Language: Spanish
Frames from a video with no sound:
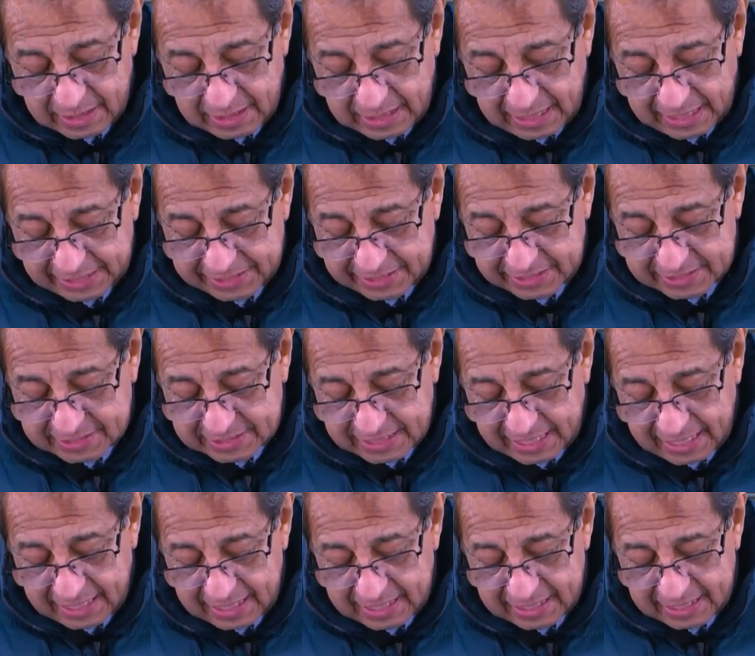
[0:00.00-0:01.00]
Ahí
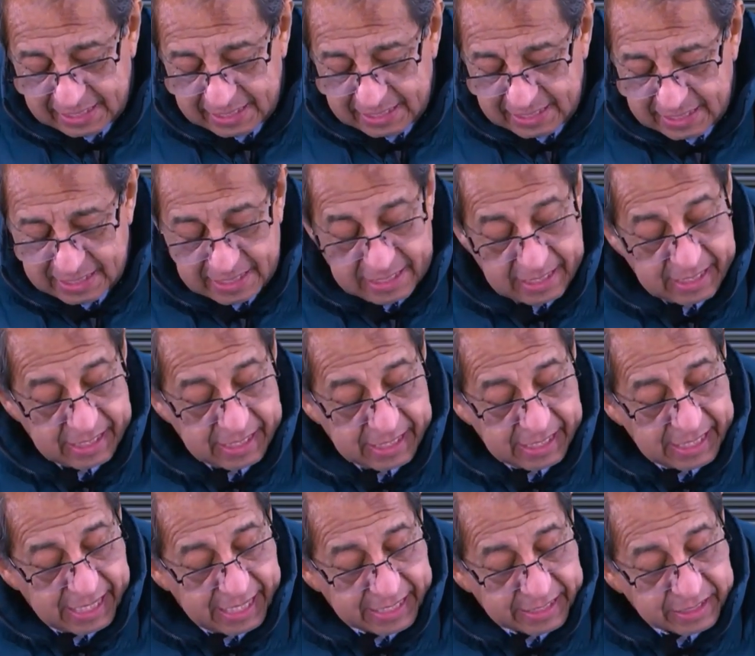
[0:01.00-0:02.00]
está.
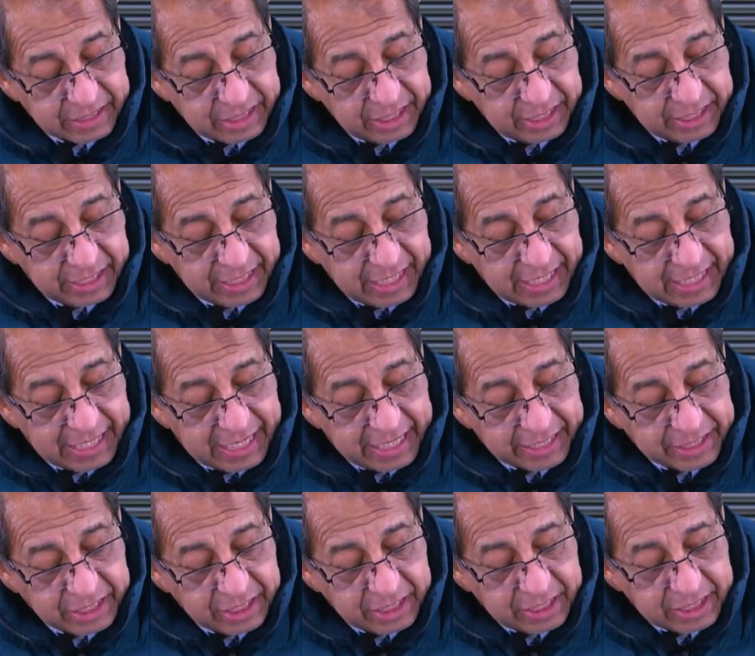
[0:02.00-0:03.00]
La arteria
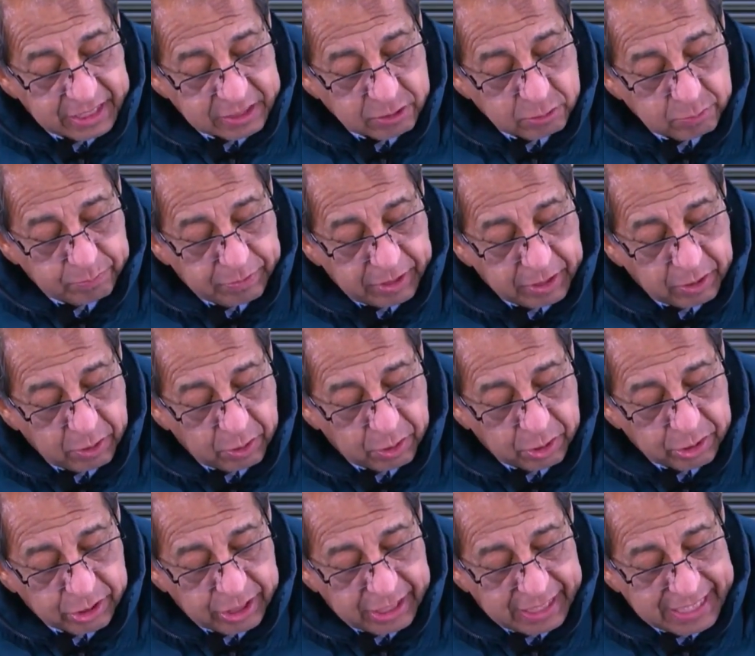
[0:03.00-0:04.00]
laringea
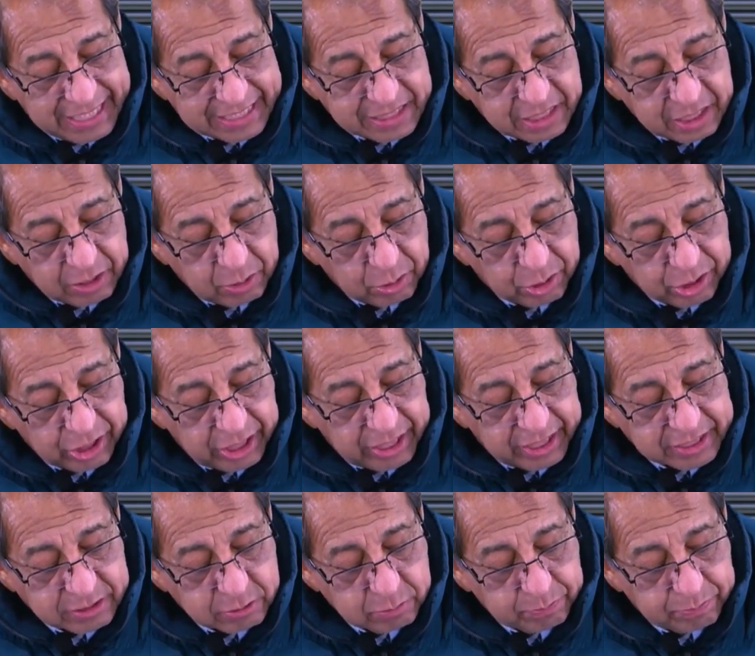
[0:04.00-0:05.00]
superior de la
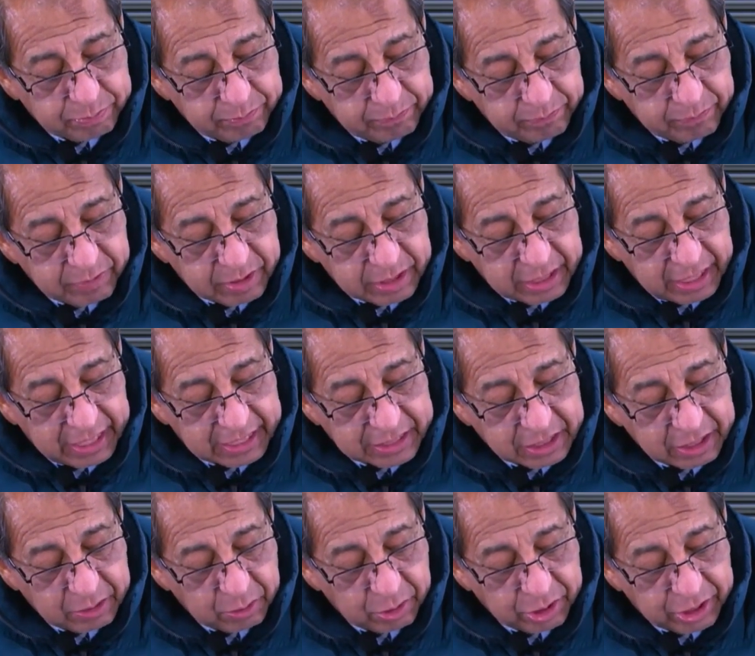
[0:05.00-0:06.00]
tiroidea, de la
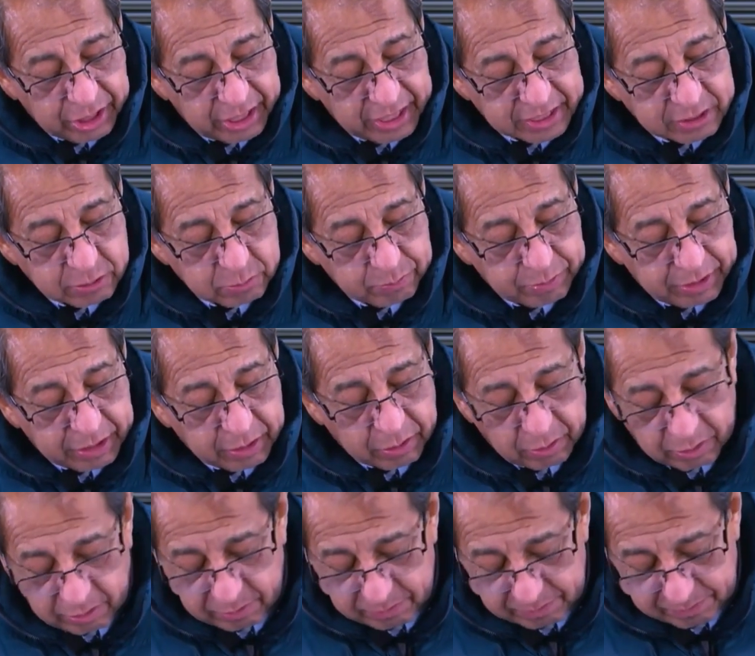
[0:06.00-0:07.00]
tiroidea
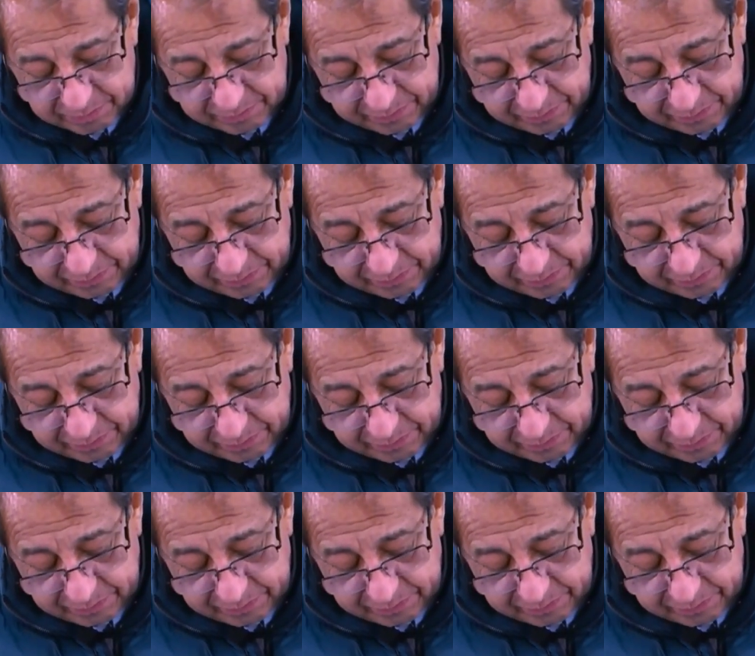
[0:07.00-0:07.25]
superior.